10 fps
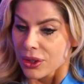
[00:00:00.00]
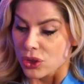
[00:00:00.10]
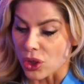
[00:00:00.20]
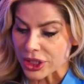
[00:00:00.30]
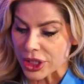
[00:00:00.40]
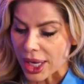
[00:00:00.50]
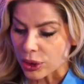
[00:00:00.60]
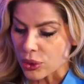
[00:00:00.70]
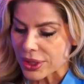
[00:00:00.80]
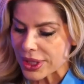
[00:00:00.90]
Só tinha a
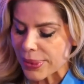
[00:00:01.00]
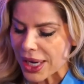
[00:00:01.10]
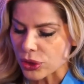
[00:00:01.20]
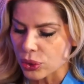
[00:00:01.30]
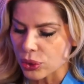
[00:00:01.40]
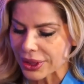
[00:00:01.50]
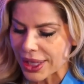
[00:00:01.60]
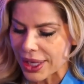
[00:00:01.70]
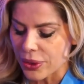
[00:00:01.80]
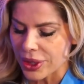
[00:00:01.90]
luz embaixo do
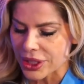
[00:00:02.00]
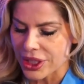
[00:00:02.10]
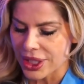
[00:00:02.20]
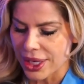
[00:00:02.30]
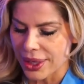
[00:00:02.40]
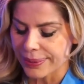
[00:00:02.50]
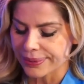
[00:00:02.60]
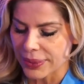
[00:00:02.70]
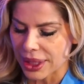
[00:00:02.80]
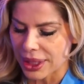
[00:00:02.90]
hotel que tinha
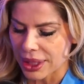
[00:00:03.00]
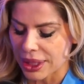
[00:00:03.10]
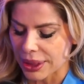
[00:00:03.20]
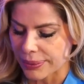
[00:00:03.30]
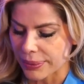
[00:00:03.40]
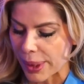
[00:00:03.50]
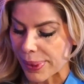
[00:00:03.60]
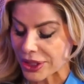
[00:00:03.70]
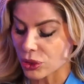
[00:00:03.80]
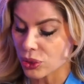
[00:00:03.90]
uh, a
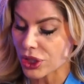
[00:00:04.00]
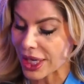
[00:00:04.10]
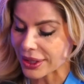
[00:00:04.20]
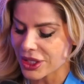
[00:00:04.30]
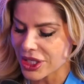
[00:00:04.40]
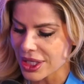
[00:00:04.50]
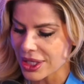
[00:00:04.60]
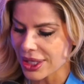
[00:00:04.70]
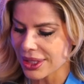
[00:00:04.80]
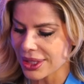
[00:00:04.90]
parte do
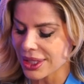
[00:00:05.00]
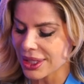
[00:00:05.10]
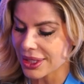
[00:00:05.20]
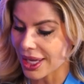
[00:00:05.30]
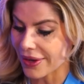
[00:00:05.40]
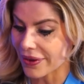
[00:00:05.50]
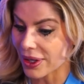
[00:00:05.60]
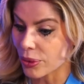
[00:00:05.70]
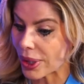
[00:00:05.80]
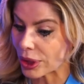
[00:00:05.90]
jardim, assim, que
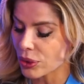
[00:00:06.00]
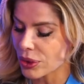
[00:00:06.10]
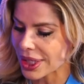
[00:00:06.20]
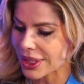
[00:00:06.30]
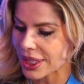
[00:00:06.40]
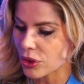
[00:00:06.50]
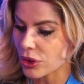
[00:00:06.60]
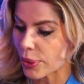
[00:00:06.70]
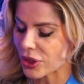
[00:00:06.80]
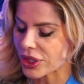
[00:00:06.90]
estava uma luz acesa,
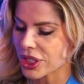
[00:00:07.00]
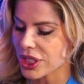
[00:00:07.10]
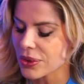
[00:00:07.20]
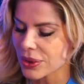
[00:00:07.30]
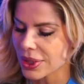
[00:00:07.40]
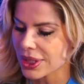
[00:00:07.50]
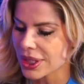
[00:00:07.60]
uns postinhos Não tinha